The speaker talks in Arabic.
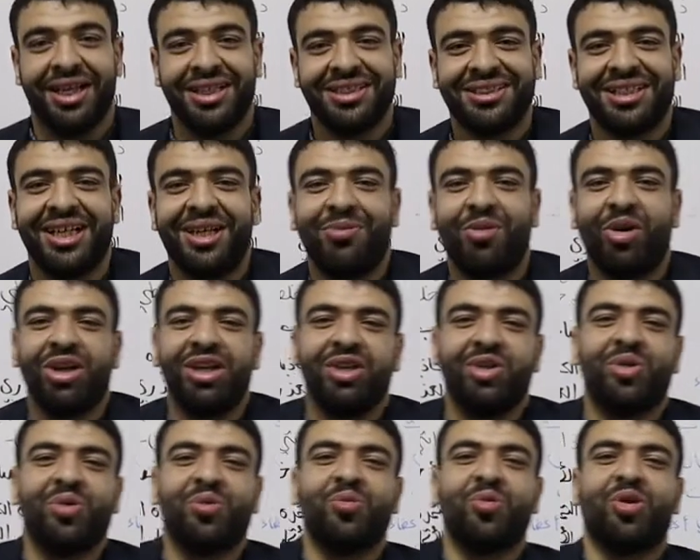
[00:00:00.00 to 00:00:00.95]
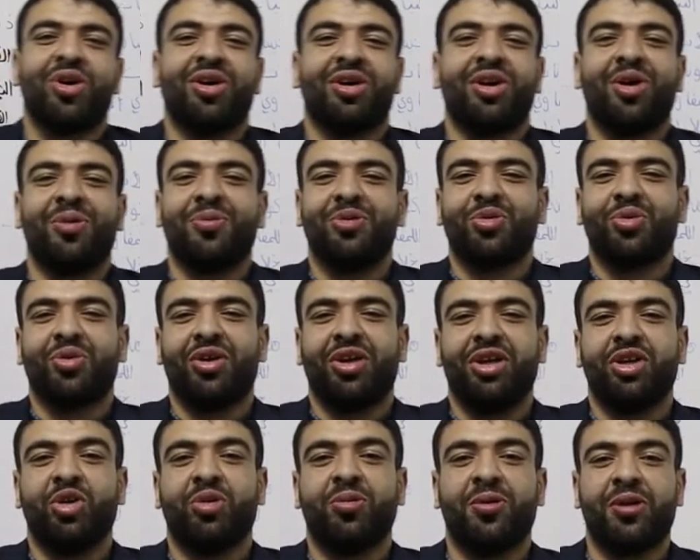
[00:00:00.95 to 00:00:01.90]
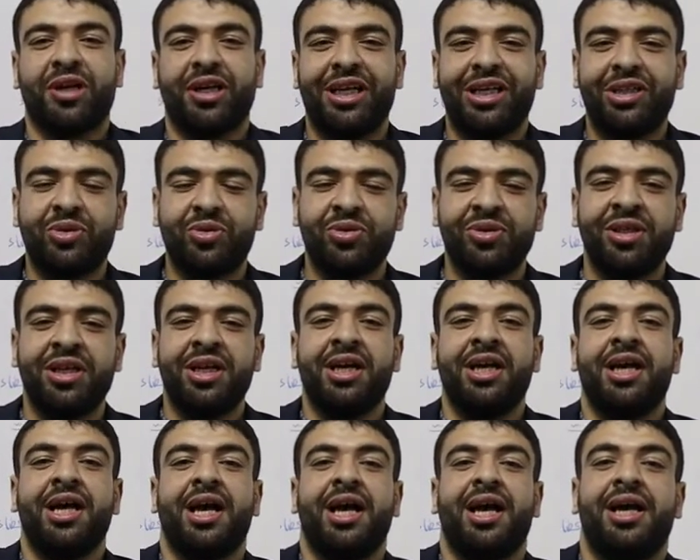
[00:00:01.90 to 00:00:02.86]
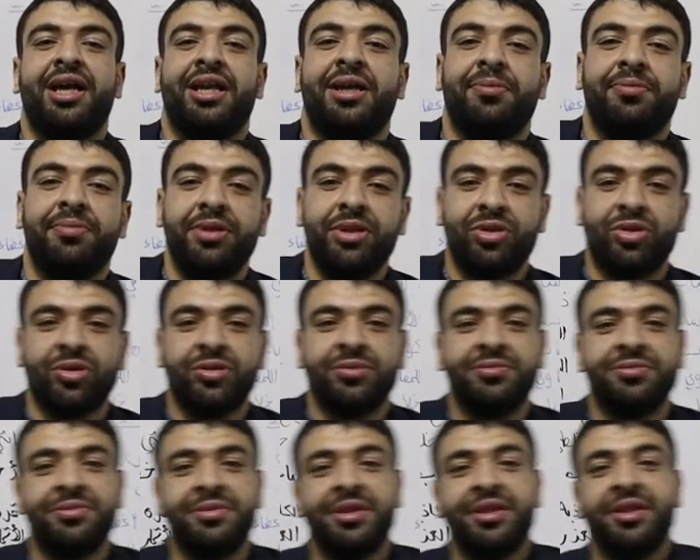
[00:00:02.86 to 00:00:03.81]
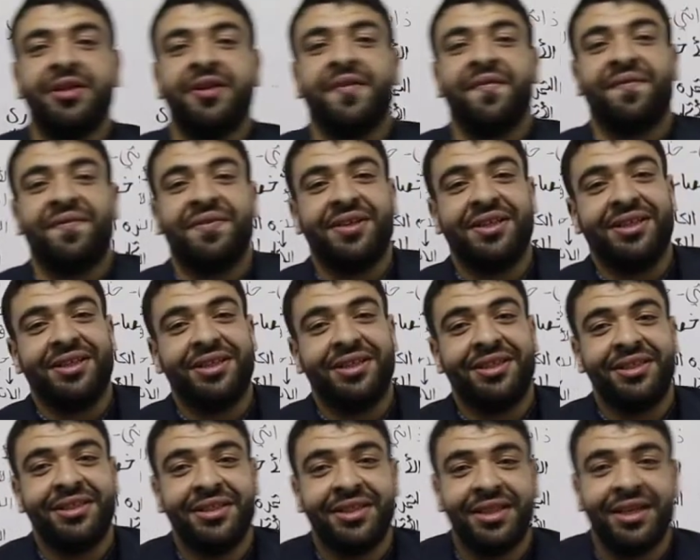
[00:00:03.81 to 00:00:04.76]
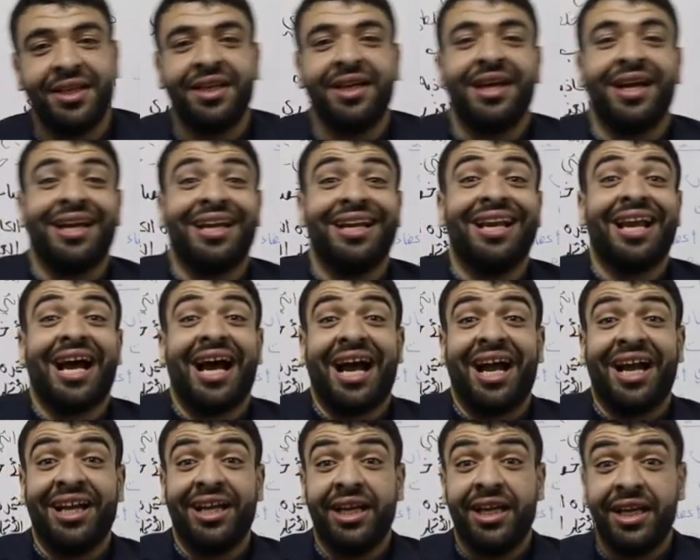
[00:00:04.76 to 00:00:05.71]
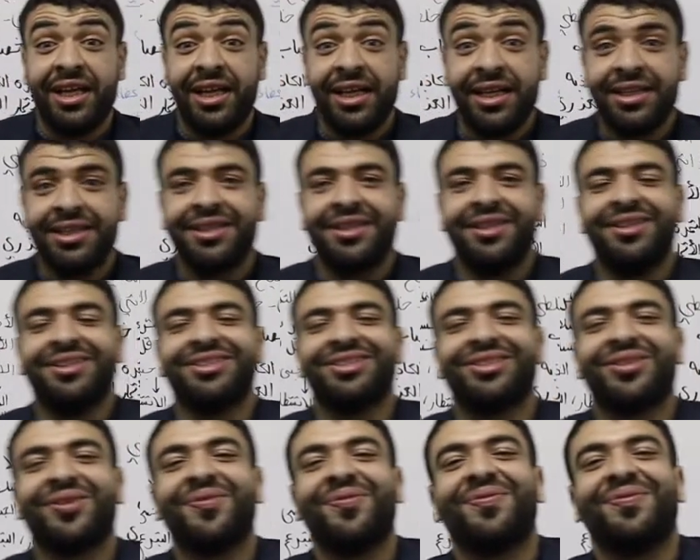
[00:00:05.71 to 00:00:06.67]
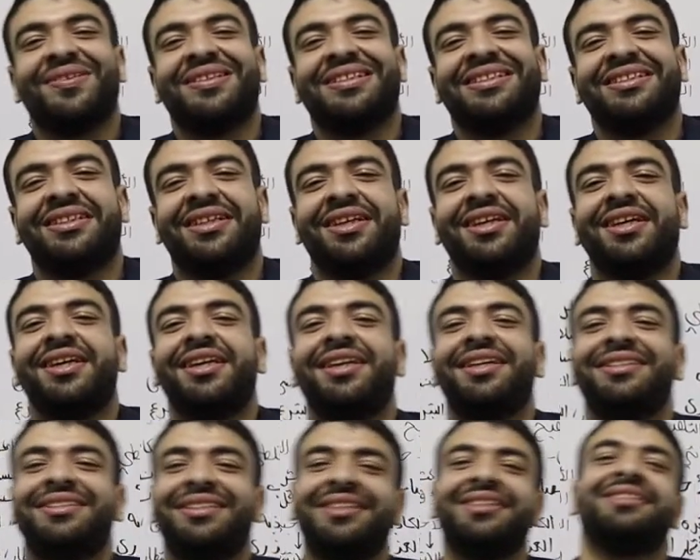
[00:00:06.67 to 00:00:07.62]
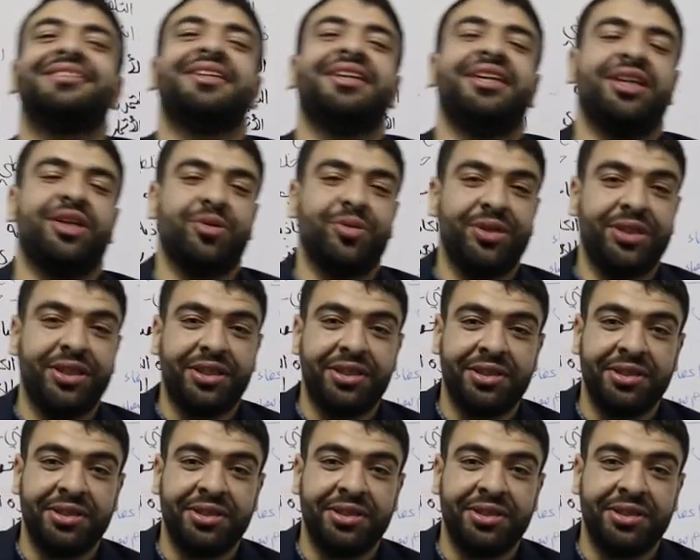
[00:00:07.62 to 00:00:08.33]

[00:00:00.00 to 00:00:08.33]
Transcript: السلام عليكم ورحمة الله وبركاته أهلا بكم في الأحياء للصف الثالث الثانوي